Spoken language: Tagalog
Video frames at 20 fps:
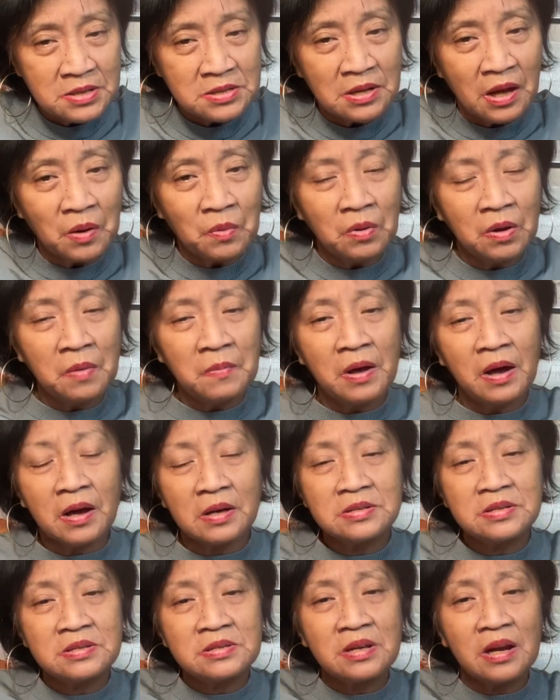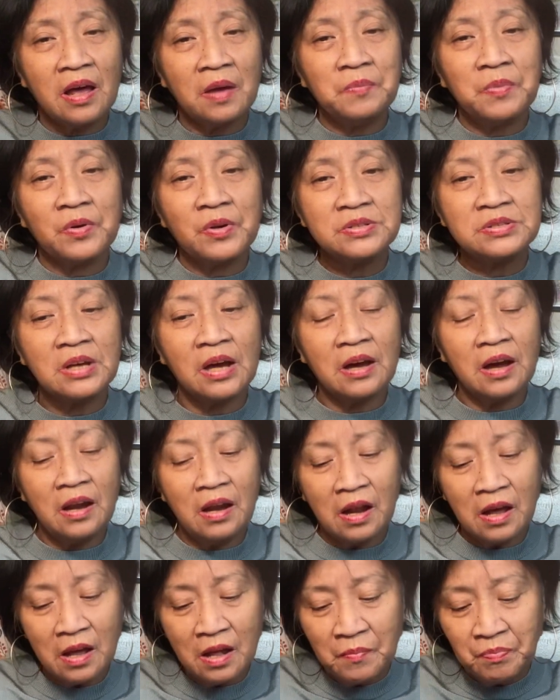saan ko naman kasi sinabi ko sa
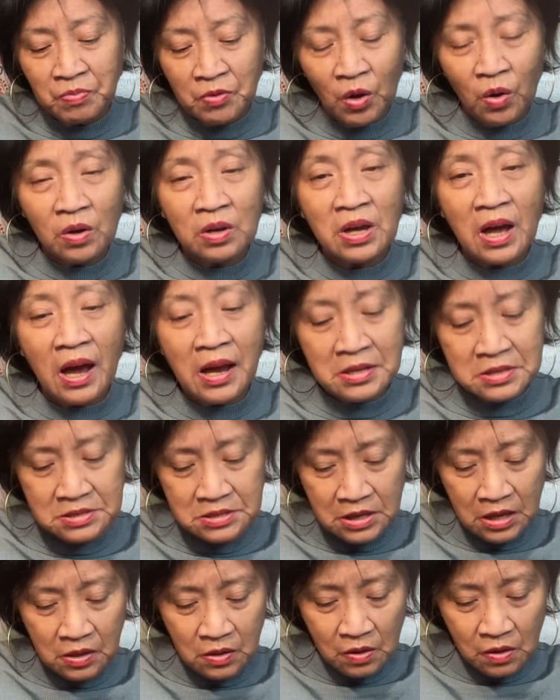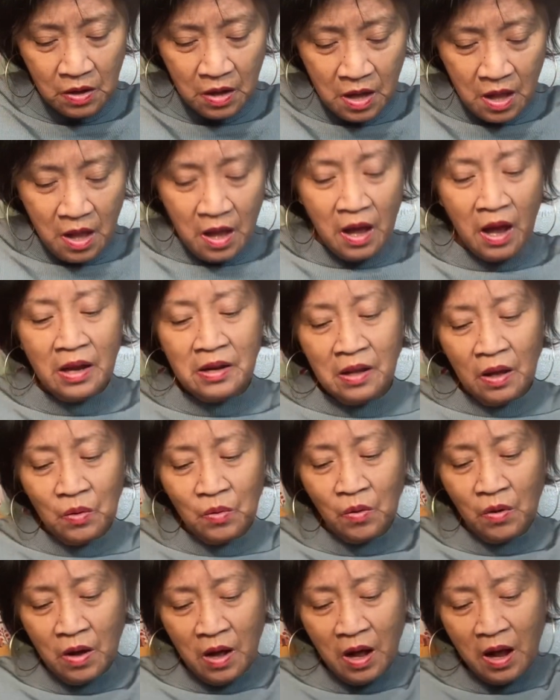kaila. o kahit sino, ay
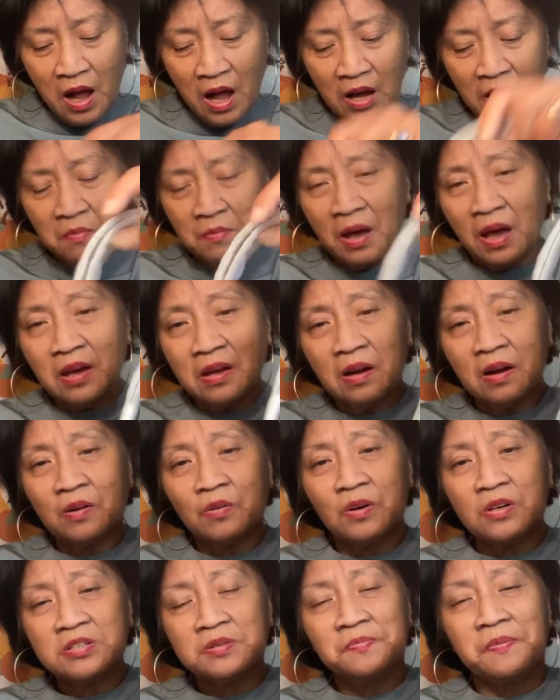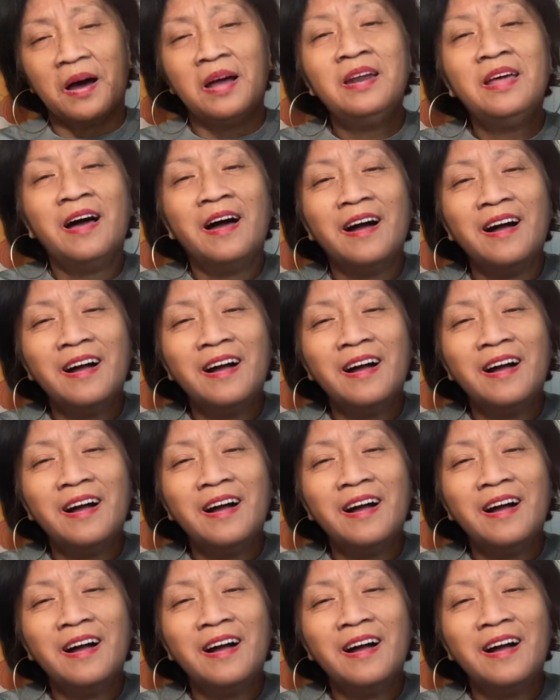naku, hanga kay Michael Kors pala.